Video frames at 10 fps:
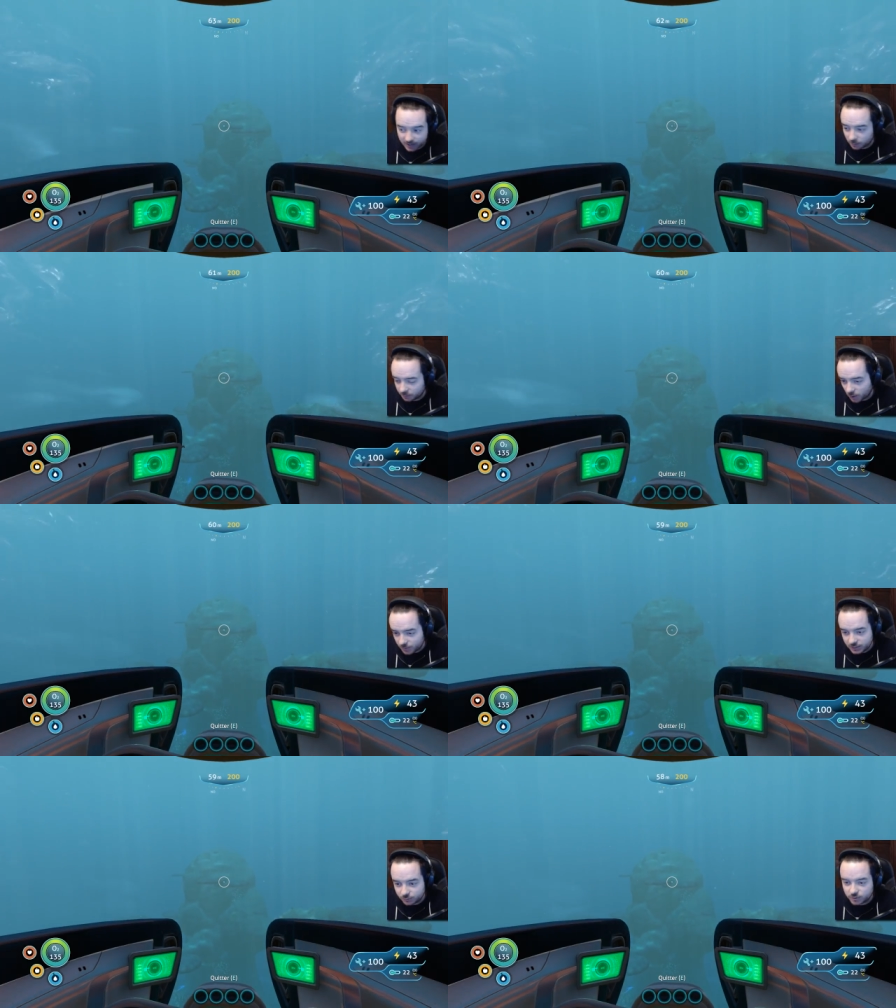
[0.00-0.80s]
Comme
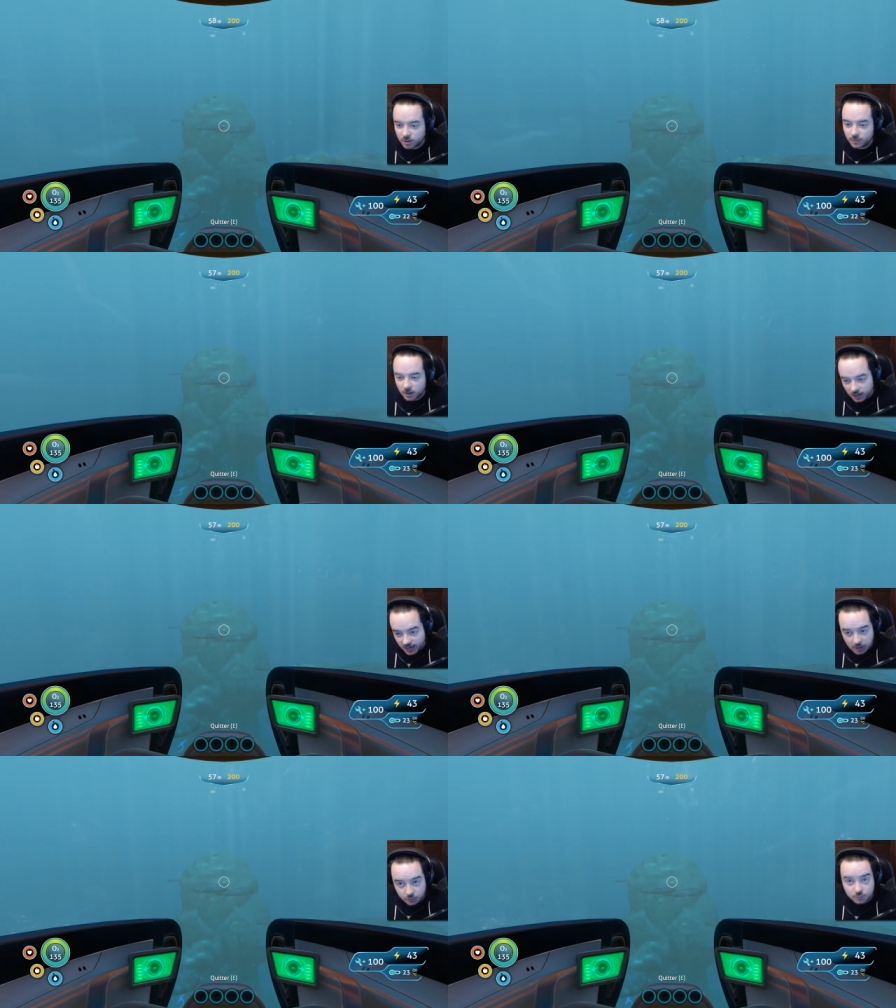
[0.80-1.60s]
promis, nous sommes
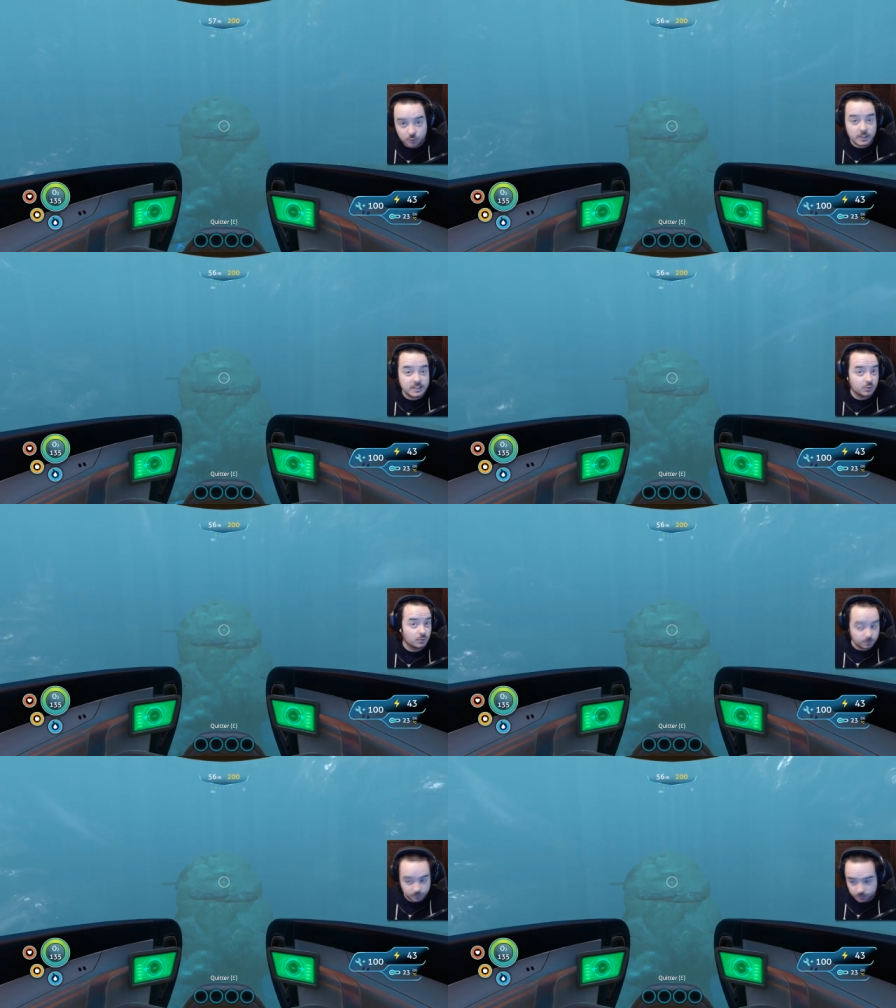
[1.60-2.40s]
là où nous souhaitions